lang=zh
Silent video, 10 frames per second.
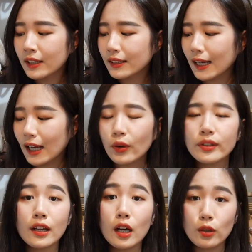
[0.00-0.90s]
那还有一
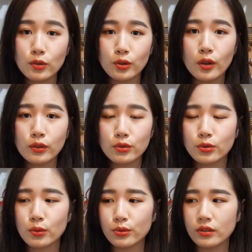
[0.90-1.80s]
点很重要的就是，
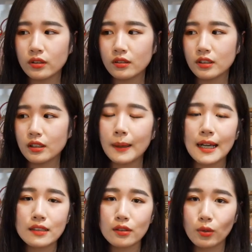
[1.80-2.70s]
我觉得这个
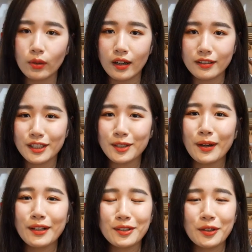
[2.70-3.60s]
牌子的狗粮吃
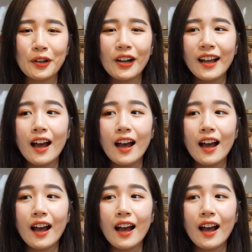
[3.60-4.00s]
完之后，